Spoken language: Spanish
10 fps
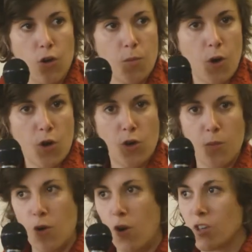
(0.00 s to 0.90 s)
Cómo,
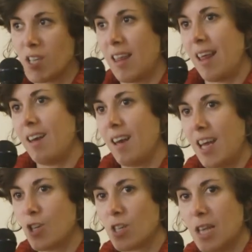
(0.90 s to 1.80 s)
cómo se dan
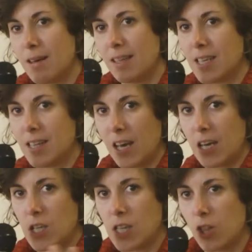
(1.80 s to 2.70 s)
esos debates entre
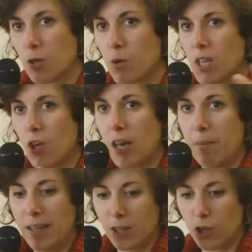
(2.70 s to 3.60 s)
los distintos
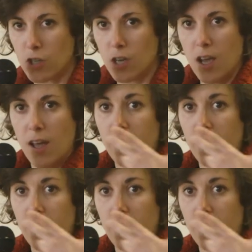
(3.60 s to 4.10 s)
posicionamientos